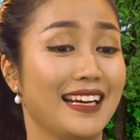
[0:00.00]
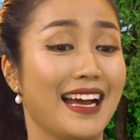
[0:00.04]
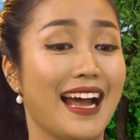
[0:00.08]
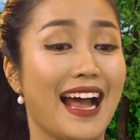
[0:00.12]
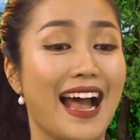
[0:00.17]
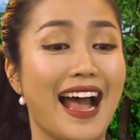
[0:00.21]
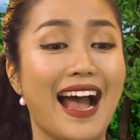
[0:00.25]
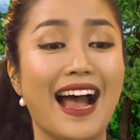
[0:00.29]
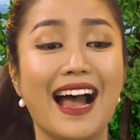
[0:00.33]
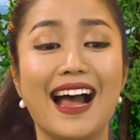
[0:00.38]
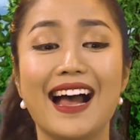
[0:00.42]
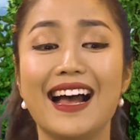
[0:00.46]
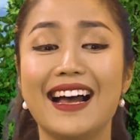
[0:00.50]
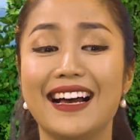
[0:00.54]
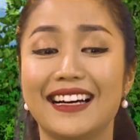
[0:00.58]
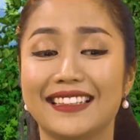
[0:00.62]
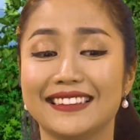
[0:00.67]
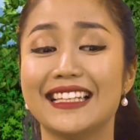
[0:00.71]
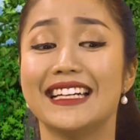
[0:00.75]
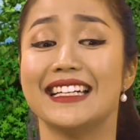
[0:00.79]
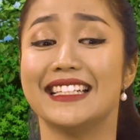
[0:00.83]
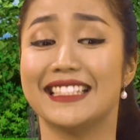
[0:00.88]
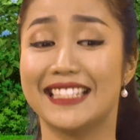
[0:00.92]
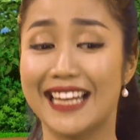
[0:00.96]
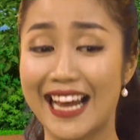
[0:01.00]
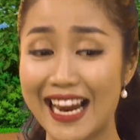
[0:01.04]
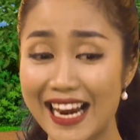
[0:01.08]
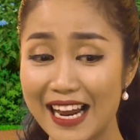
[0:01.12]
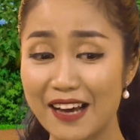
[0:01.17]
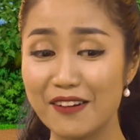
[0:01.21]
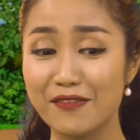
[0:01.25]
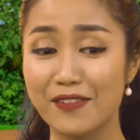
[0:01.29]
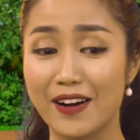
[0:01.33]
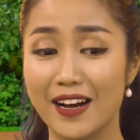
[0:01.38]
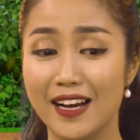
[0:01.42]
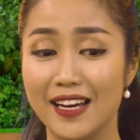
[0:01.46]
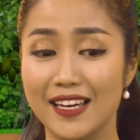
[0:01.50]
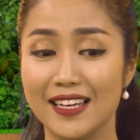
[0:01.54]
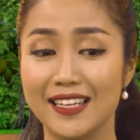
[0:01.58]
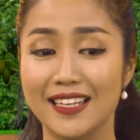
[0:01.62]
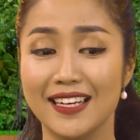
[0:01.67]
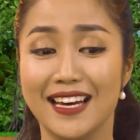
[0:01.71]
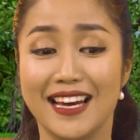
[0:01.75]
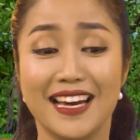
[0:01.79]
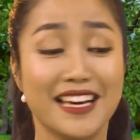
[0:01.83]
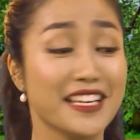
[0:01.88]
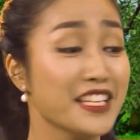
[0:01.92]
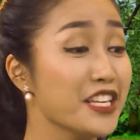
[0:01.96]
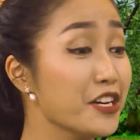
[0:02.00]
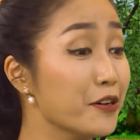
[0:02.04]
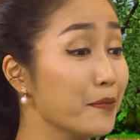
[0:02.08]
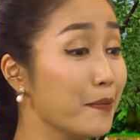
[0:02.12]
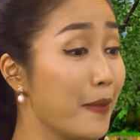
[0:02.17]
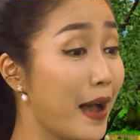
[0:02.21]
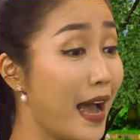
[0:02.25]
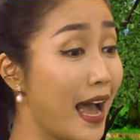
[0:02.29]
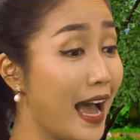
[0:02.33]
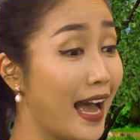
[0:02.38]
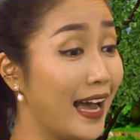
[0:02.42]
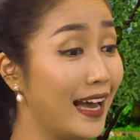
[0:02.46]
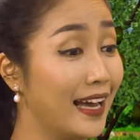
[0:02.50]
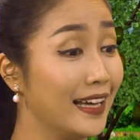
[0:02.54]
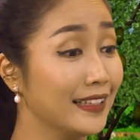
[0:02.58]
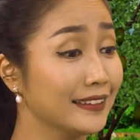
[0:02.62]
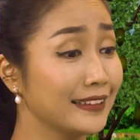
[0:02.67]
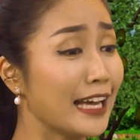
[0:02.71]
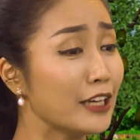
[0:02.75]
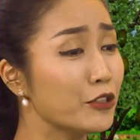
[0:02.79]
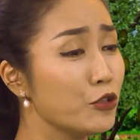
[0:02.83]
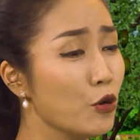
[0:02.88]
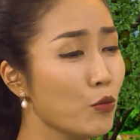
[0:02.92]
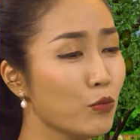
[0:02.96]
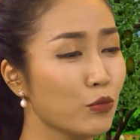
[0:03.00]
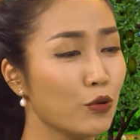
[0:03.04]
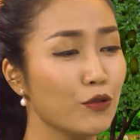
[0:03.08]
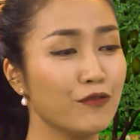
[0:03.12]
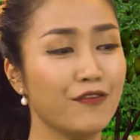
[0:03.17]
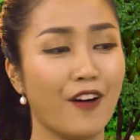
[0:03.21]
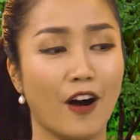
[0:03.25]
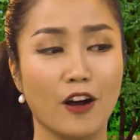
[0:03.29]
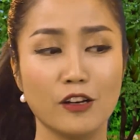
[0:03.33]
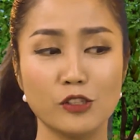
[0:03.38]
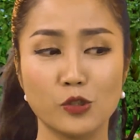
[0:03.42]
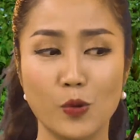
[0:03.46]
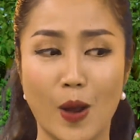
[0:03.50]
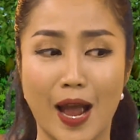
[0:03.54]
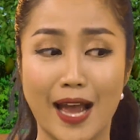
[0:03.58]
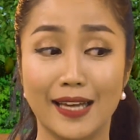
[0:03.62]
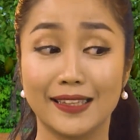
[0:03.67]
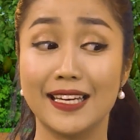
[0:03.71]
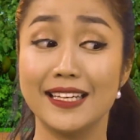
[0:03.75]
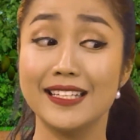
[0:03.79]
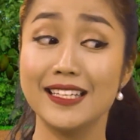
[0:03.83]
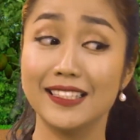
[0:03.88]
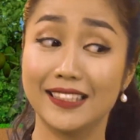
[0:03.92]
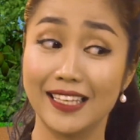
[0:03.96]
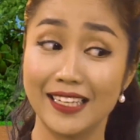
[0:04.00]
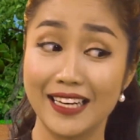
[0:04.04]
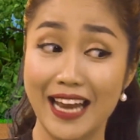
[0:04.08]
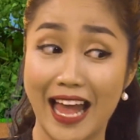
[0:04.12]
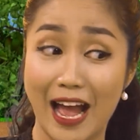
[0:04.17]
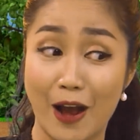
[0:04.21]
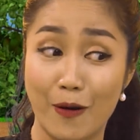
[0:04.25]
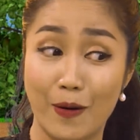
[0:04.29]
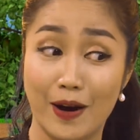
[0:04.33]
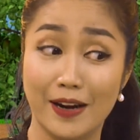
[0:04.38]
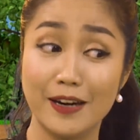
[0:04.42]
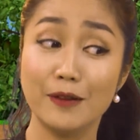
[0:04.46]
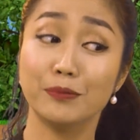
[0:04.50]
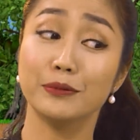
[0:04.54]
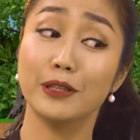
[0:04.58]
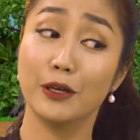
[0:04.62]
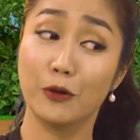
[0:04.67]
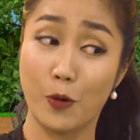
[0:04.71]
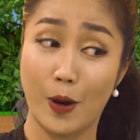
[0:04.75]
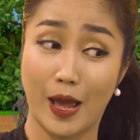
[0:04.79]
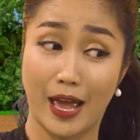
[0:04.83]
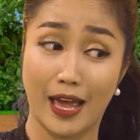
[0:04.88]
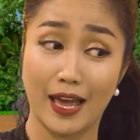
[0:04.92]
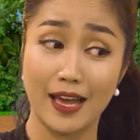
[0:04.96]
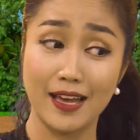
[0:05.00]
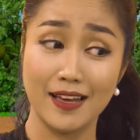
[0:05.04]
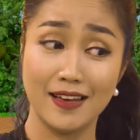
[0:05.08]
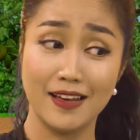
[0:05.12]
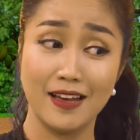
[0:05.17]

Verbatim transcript: À, thì ra là vậy. Nhưng mà tác dụng của vỏ xoài thì như thế nào hả Dr. Khỏe?